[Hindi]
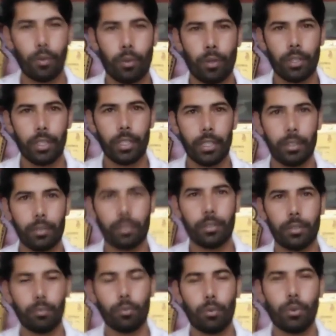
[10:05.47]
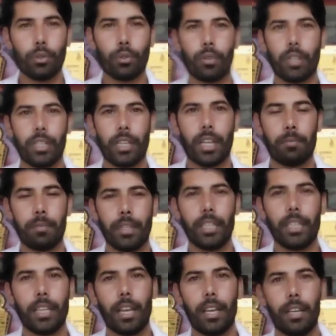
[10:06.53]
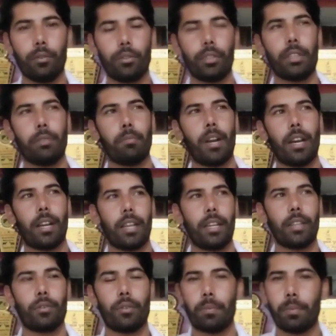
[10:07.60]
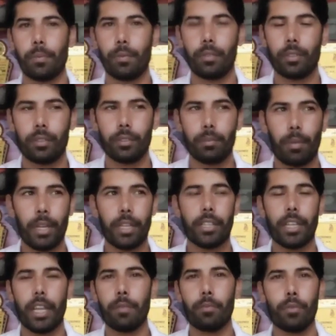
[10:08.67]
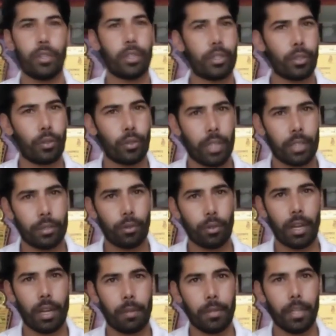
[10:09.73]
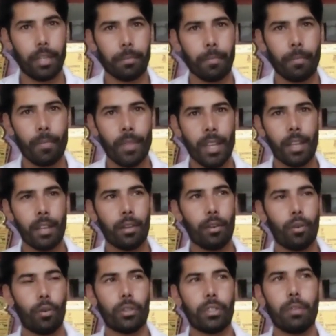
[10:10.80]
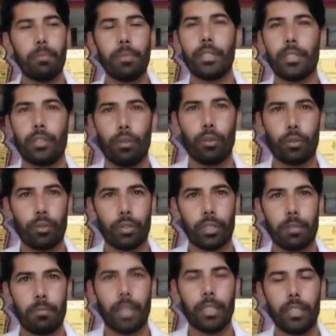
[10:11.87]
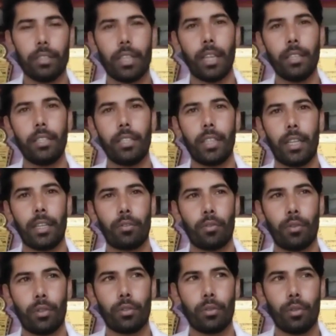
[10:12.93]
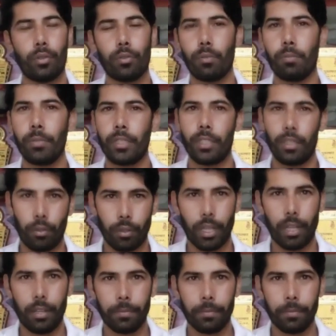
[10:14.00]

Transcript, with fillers: और वो जो कटड़ा हमने लिया है उसकी माँ का रिकॉर्ड फर्स्ट टाइम 19 किलो 700 ग्राम है जी और 26 किलो की उसकी माँ थी दादी का रिकॉर्ड जो है चौबीस किलो था